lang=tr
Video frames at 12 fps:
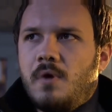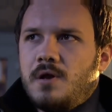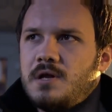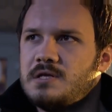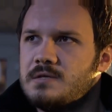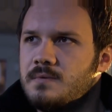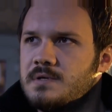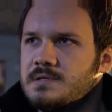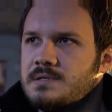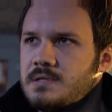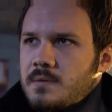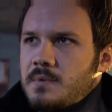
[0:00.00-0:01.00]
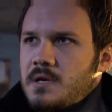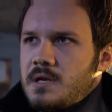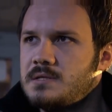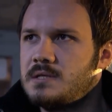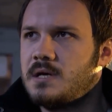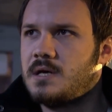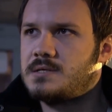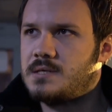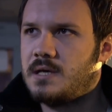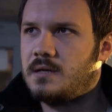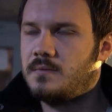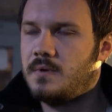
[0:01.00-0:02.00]
Ben ne zaman sizin emirlerinize
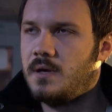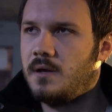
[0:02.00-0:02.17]
karşı geldim